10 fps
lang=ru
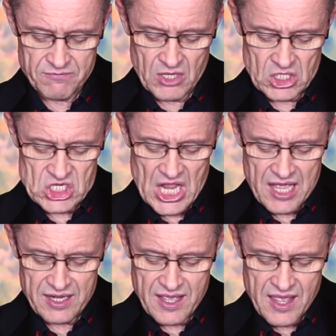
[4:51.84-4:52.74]

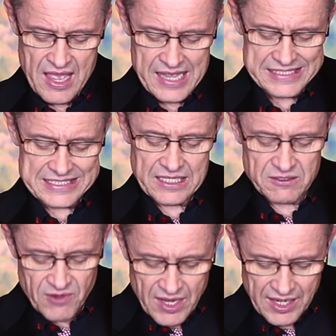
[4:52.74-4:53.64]
Вначале
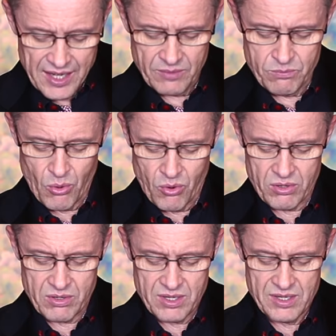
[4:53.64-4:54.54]
сотворил Бог